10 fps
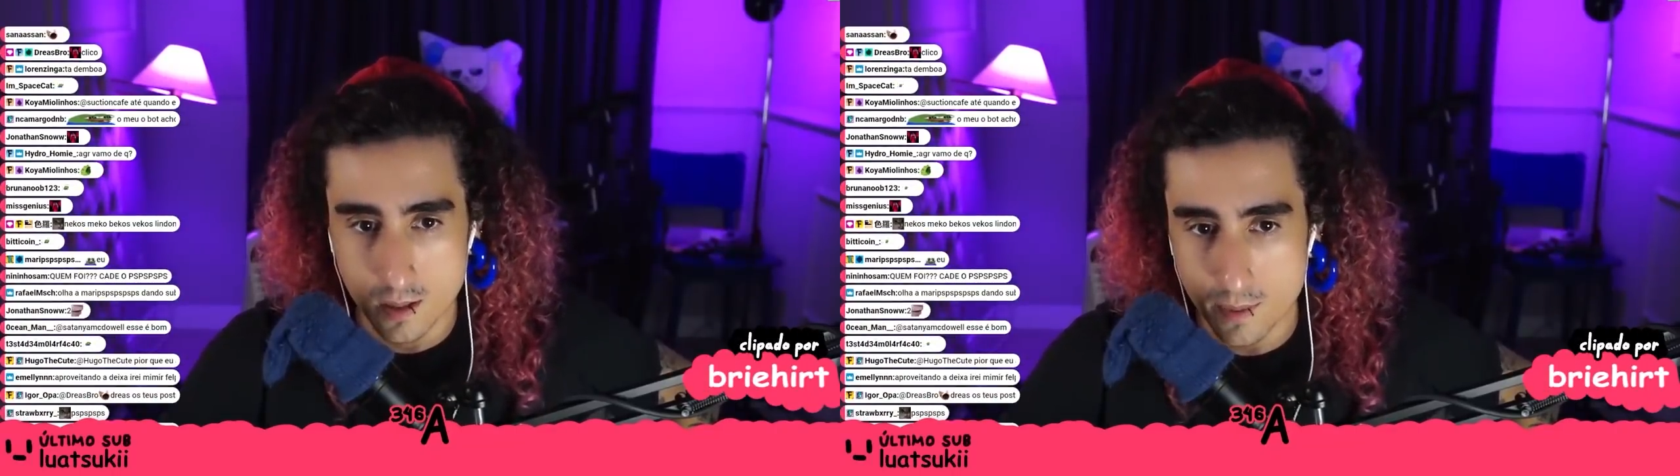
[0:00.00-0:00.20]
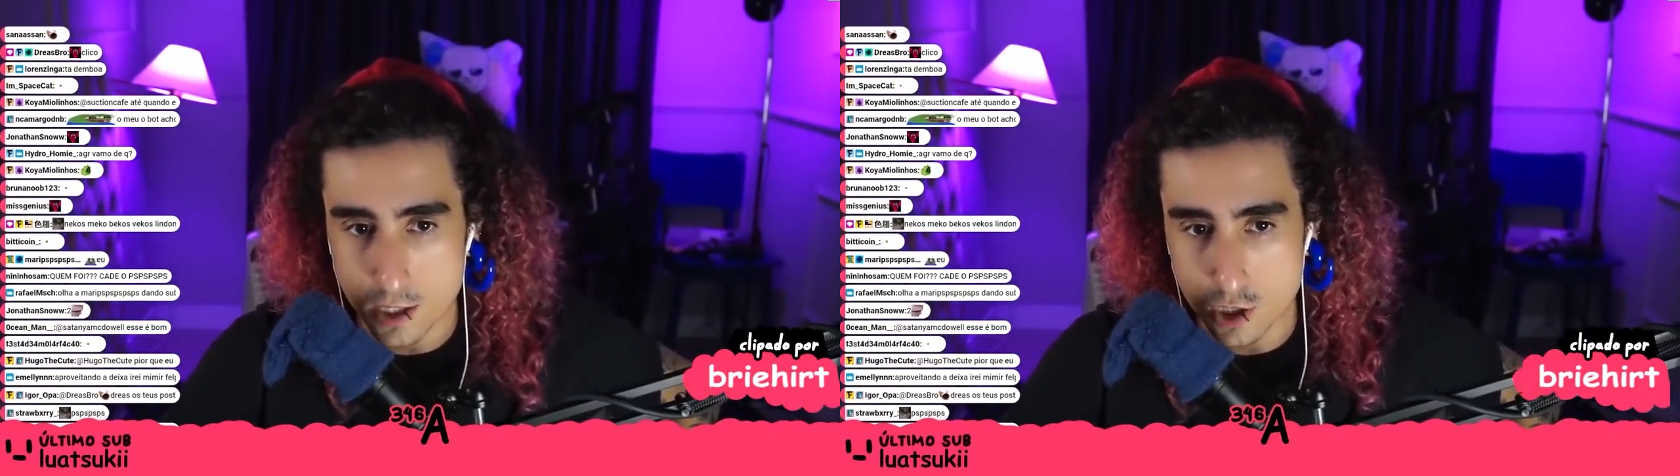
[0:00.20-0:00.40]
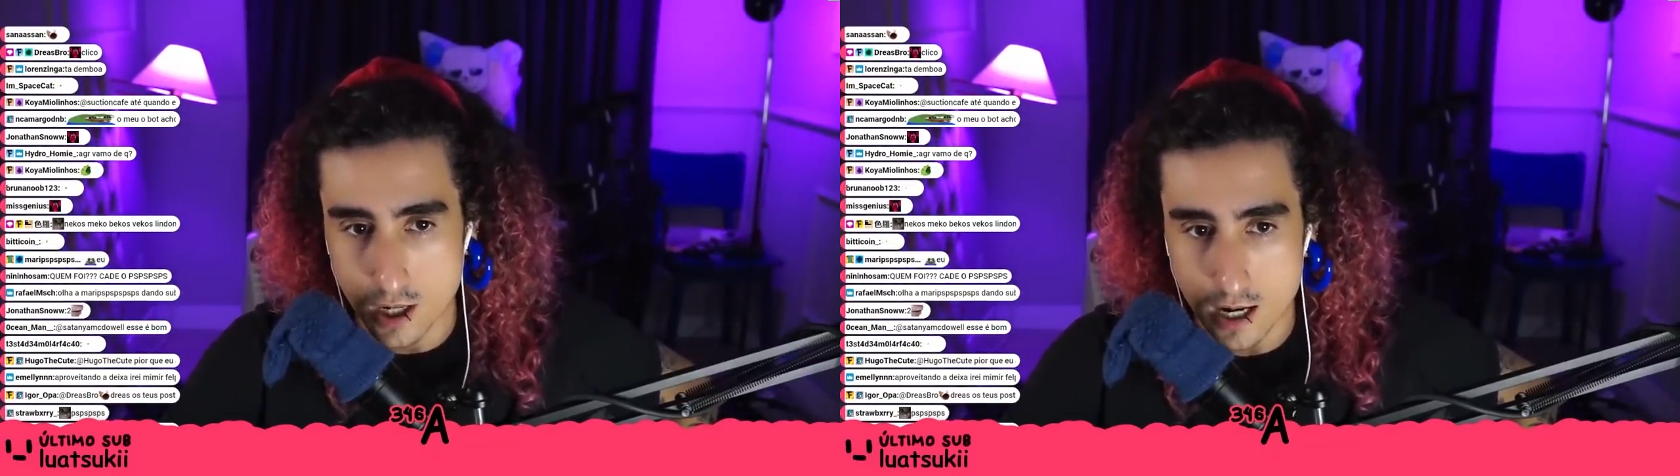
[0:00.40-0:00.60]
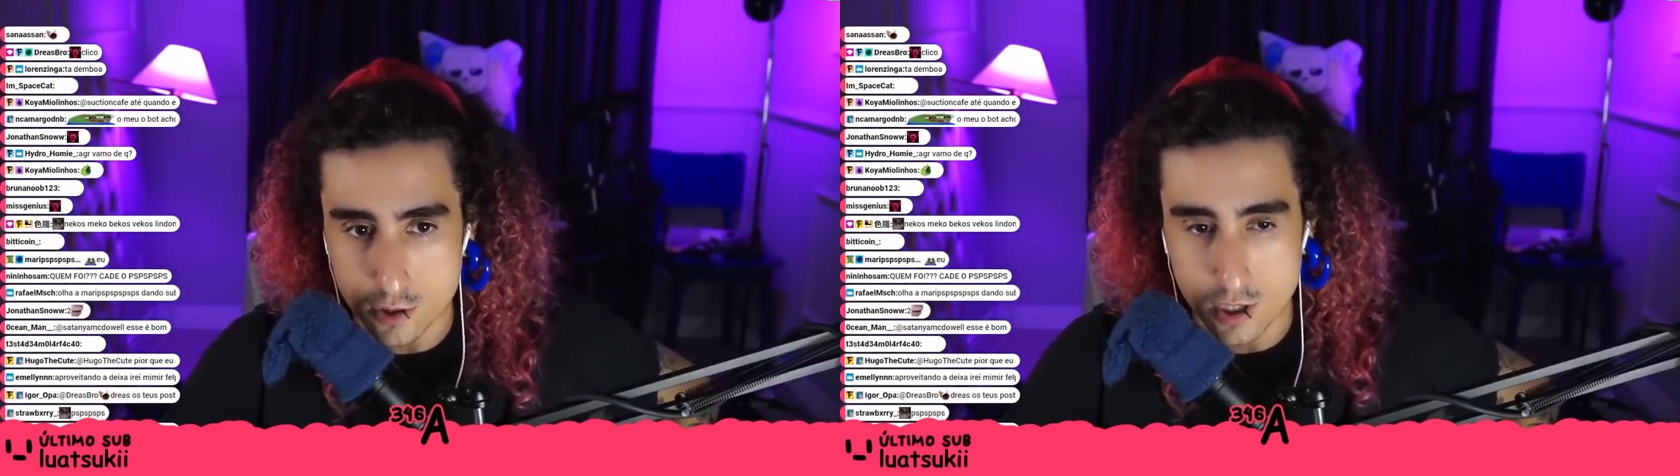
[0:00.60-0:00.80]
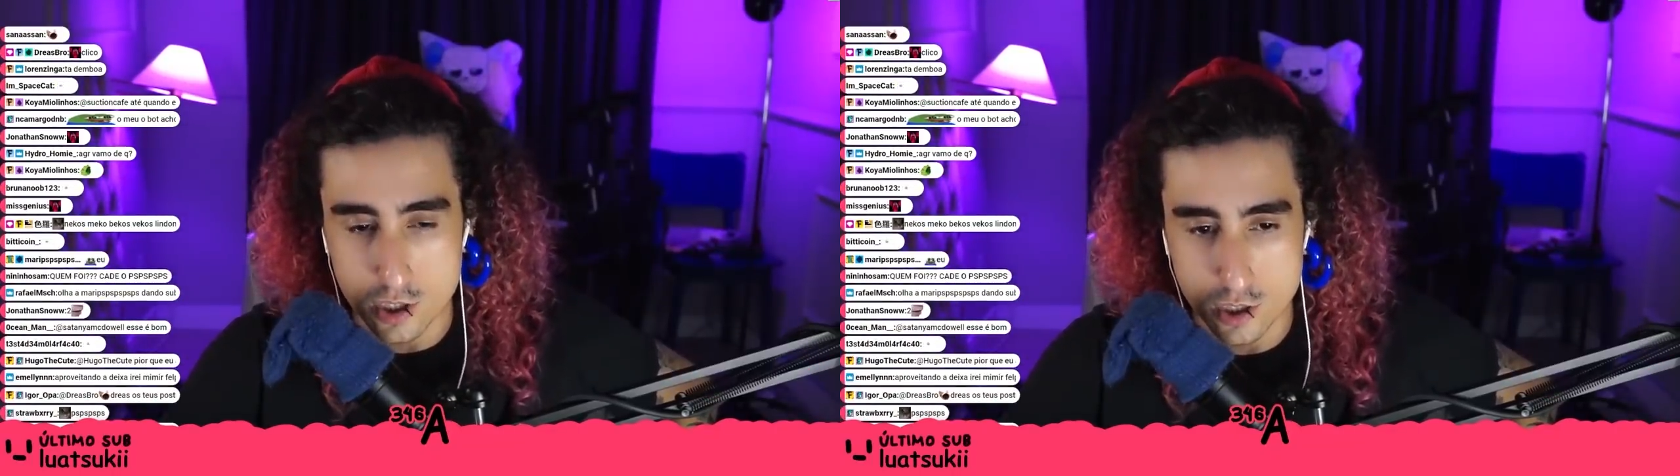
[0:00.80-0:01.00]
porque
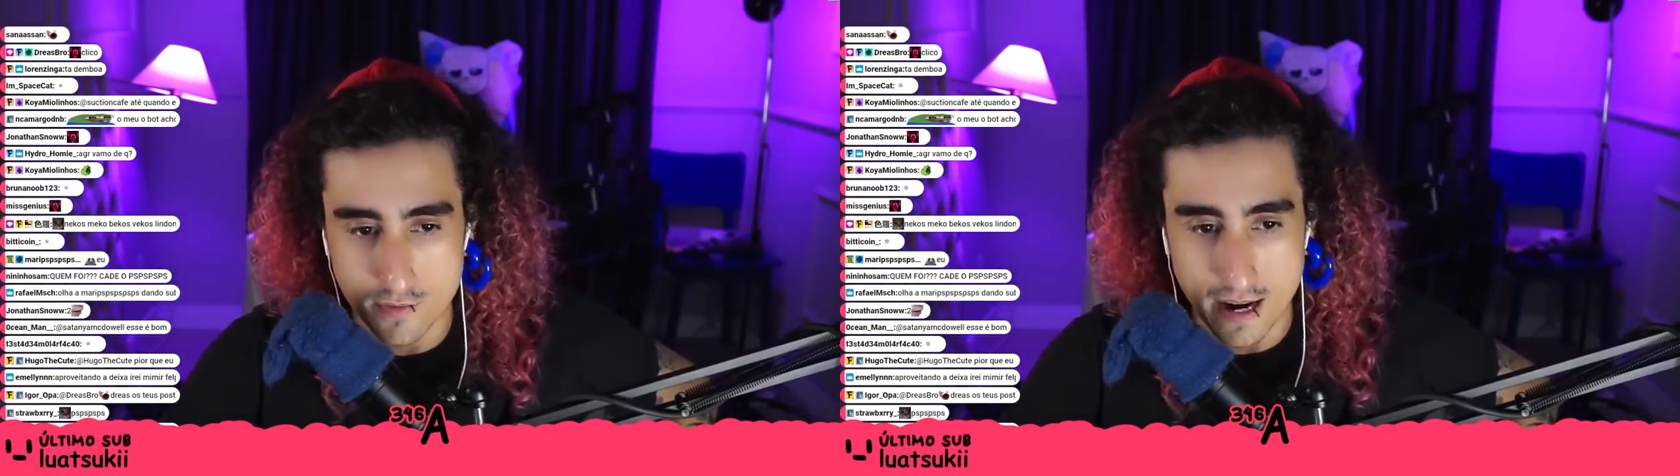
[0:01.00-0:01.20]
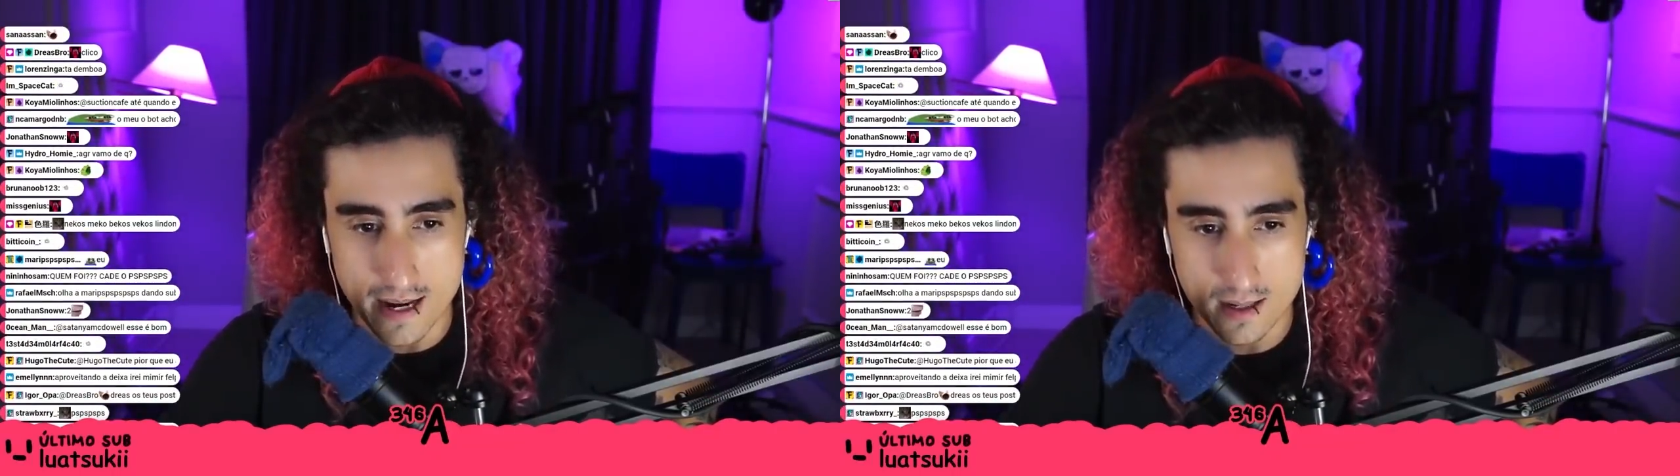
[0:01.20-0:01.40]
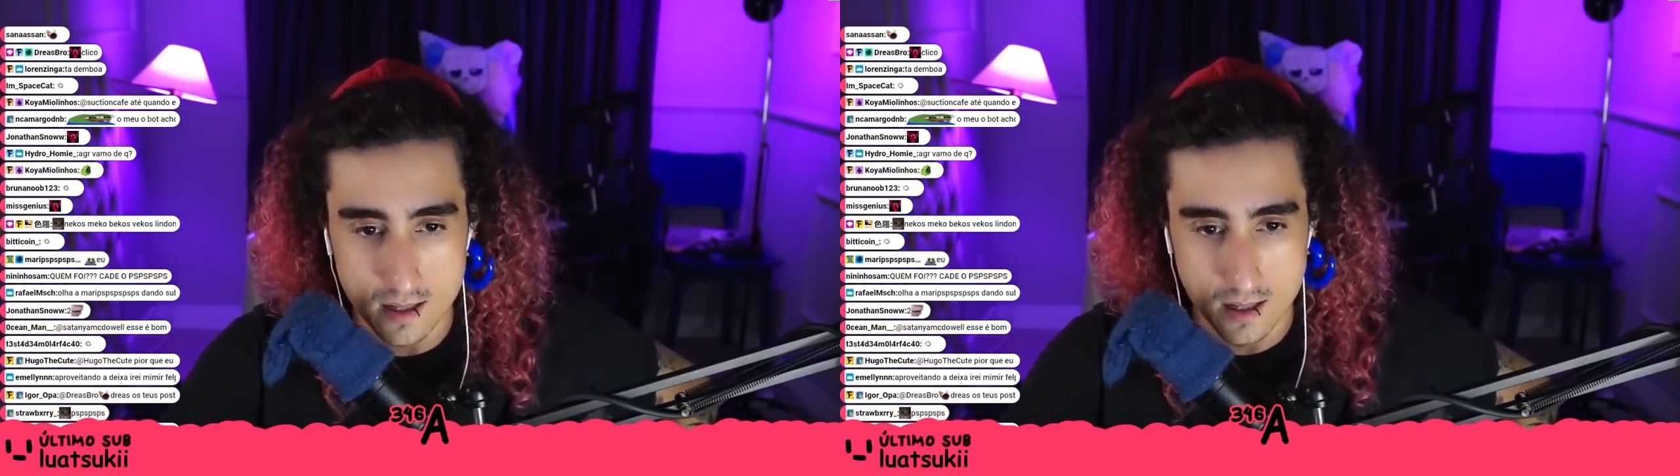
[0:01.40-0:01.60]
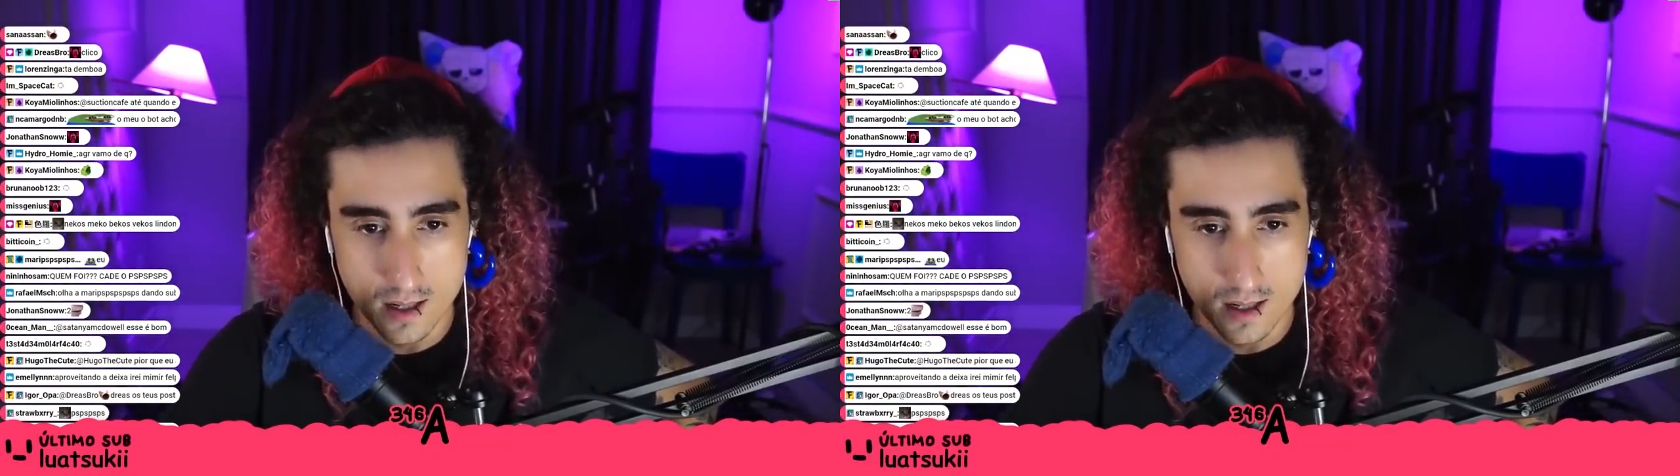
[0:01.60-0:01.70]
acho que a gente vai